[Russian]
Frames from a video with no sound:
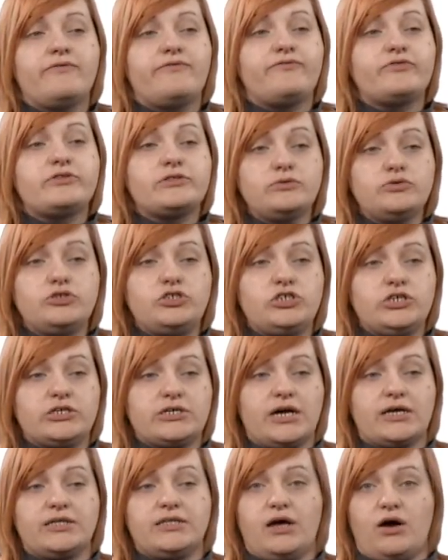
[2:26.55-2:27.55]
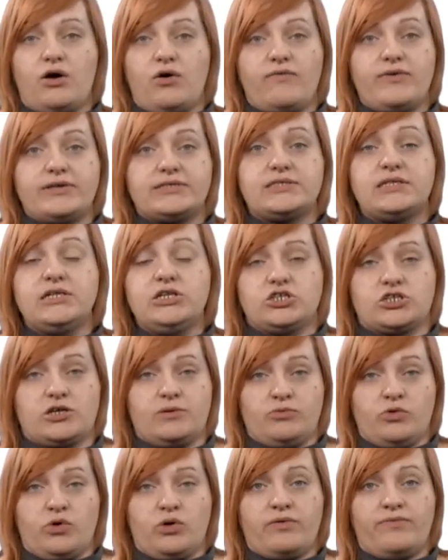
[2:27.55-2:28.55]
В случае, когда у вас
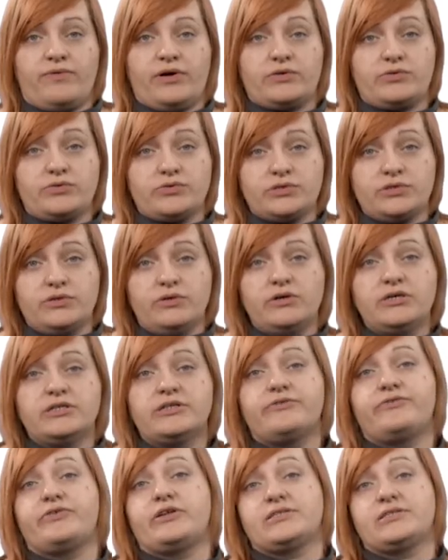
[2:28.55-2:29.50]
слишком много вокруг слоганов,